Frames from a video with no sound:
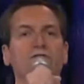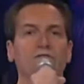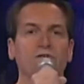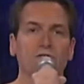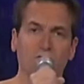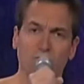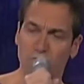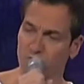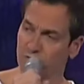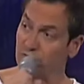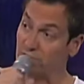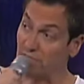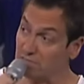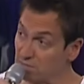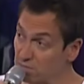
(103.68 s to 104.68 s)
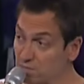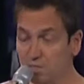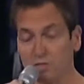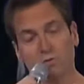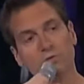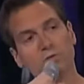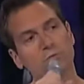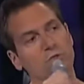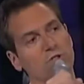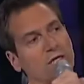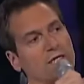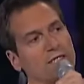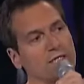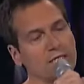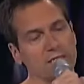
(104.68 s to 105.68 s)
Friseusen. Das ist die neue
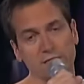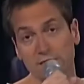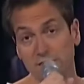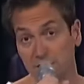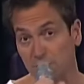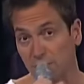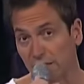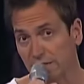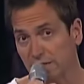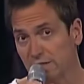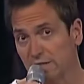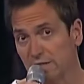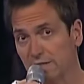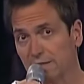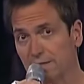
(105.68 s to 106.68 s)
Bescheidenheit in diesem Land.